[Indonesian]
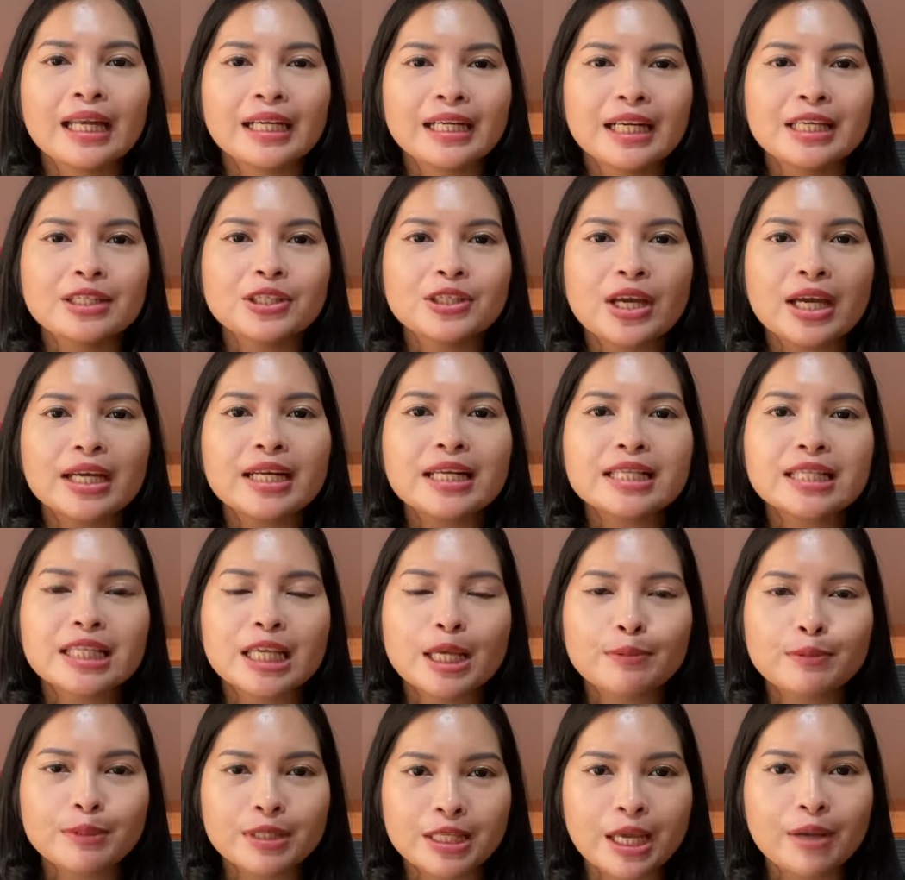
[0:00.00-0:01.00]
dan jangan di
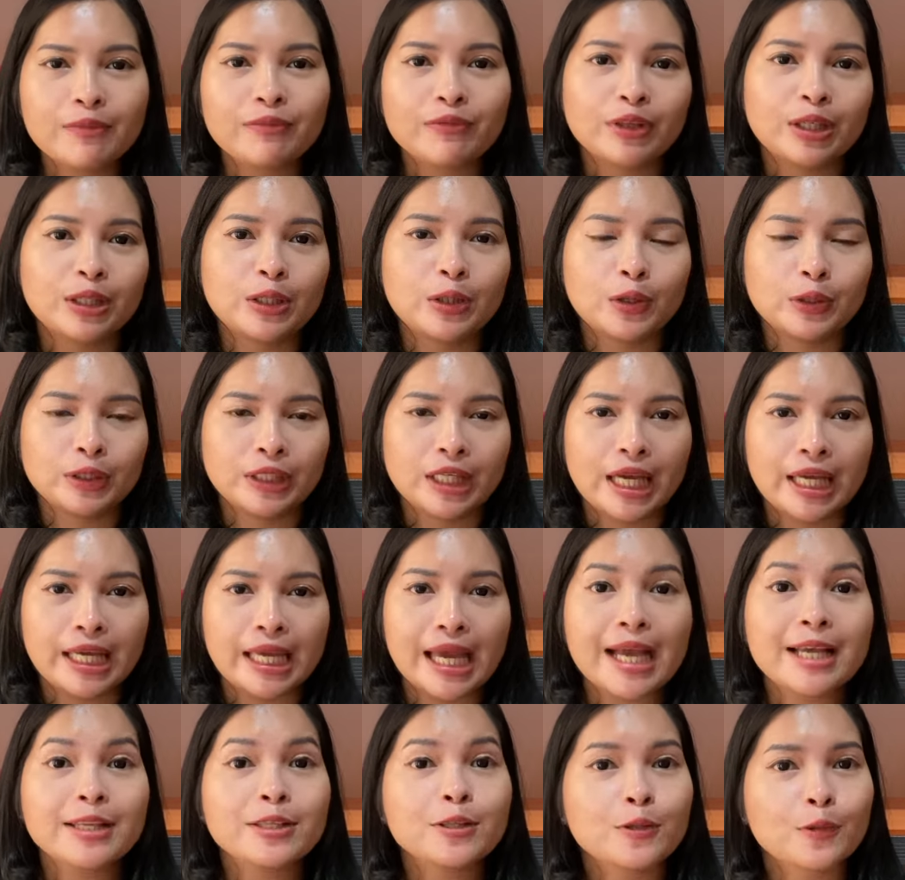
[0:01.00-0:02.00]
skip-skip videonya
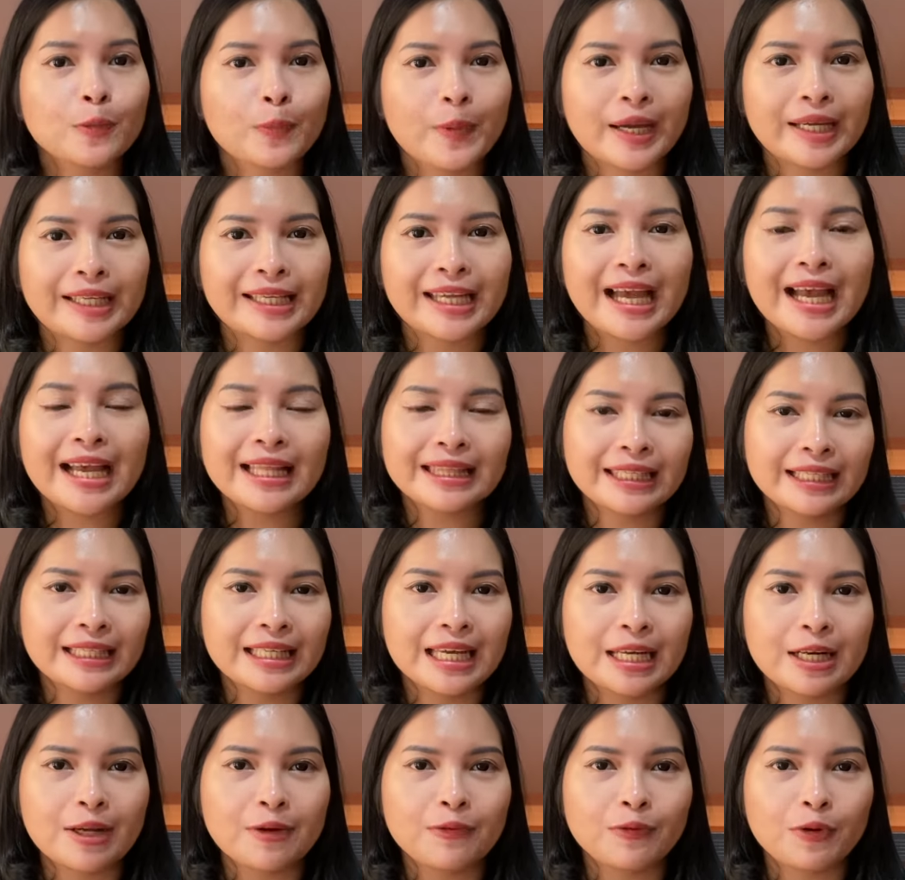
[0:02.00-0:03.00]
ya, supaya
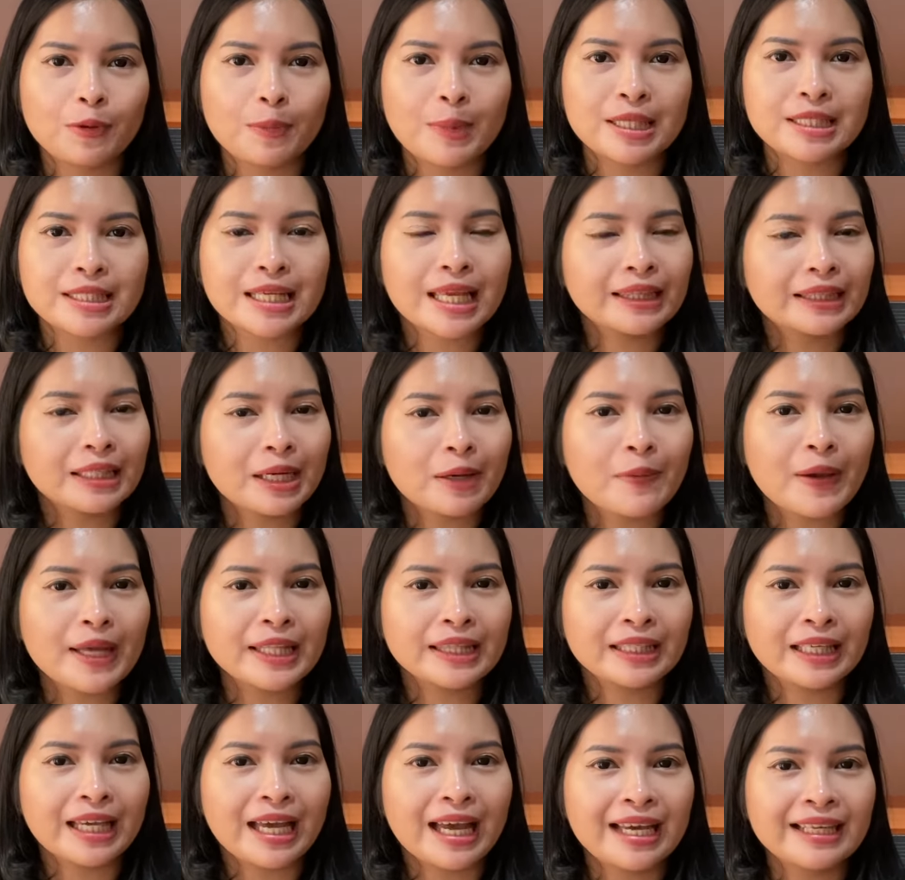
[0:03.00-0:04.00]
tidak ada informasi yang
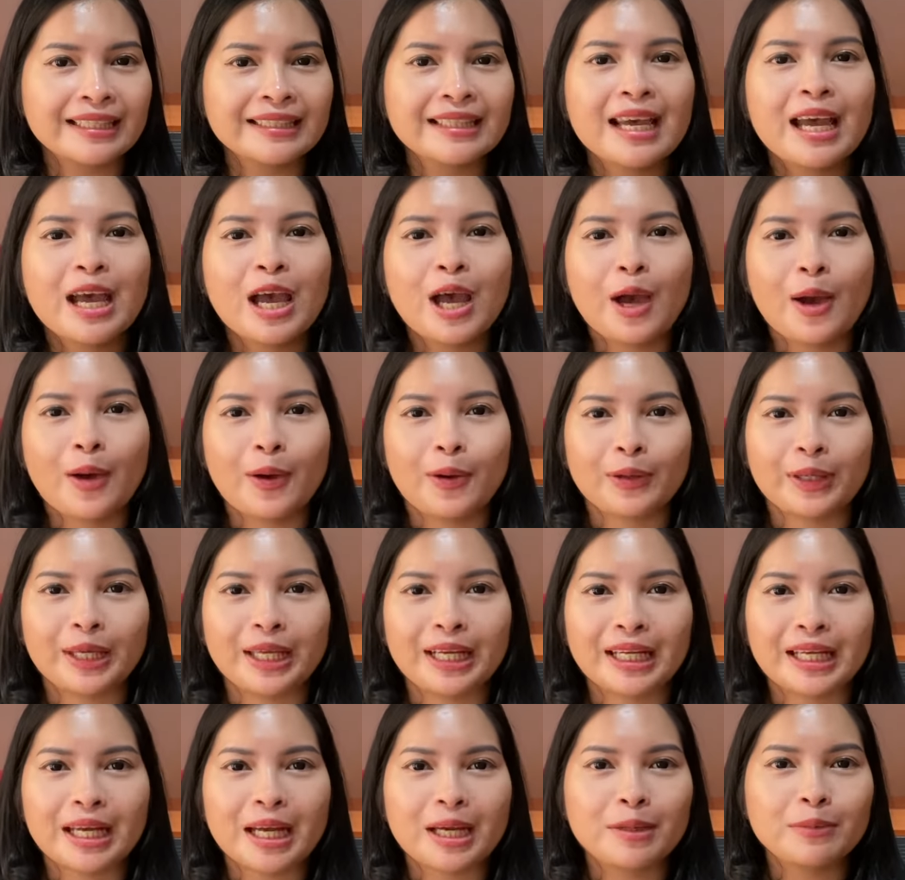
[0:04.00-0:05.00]
terlewatkan. Oke
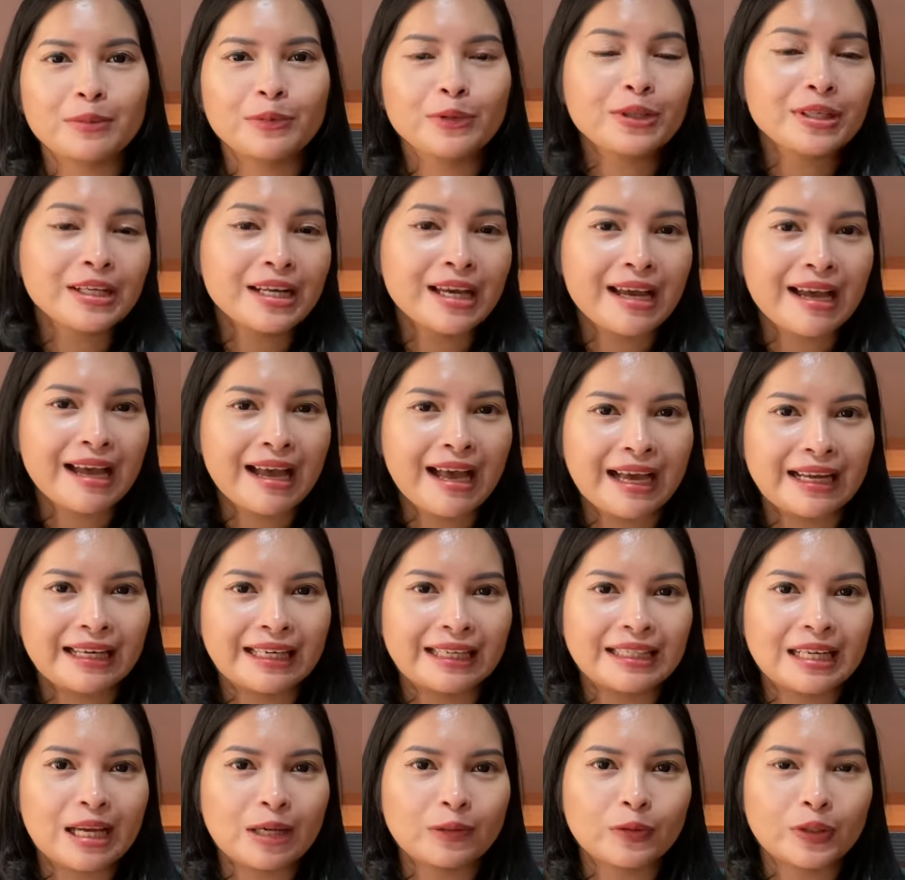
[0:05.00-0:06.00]
deh Kakak Bunda,
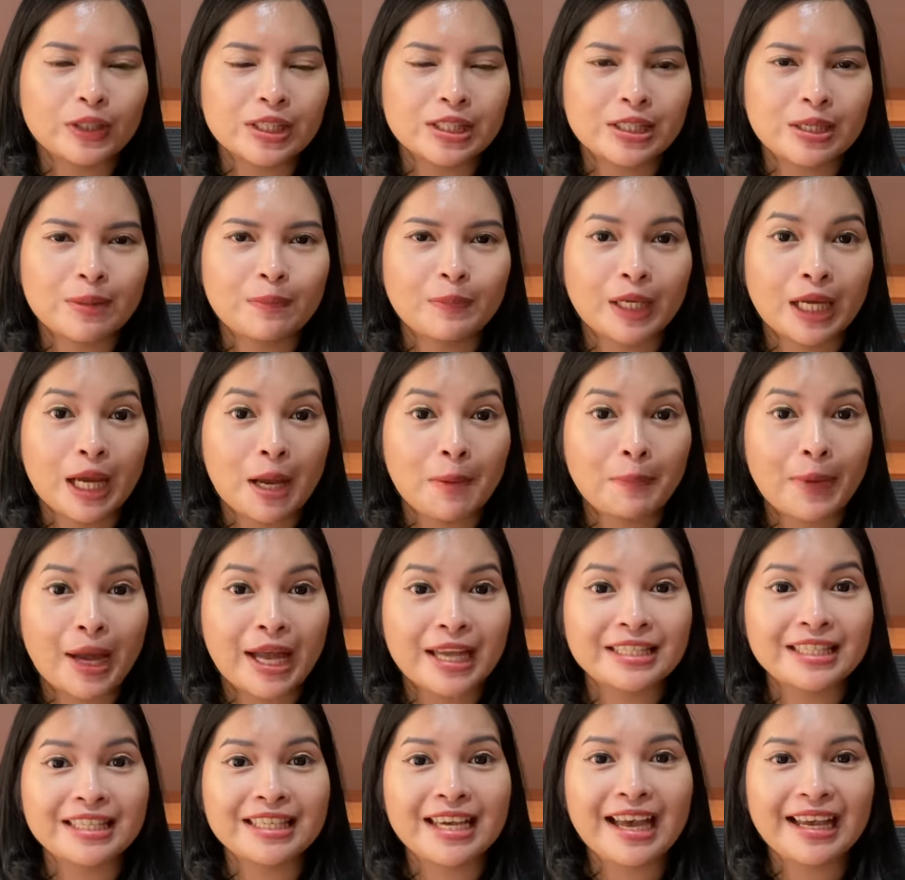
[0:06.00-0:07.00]
hari ini aku akan jembreng
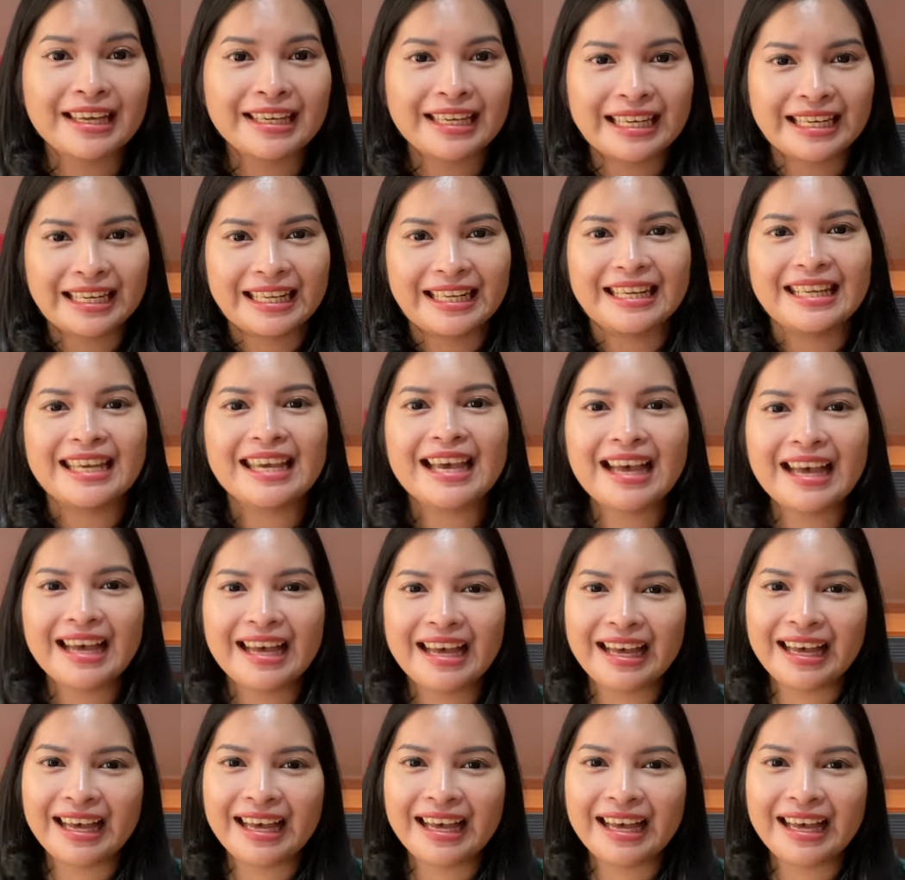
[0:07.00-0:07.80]
apa aja, ini dia.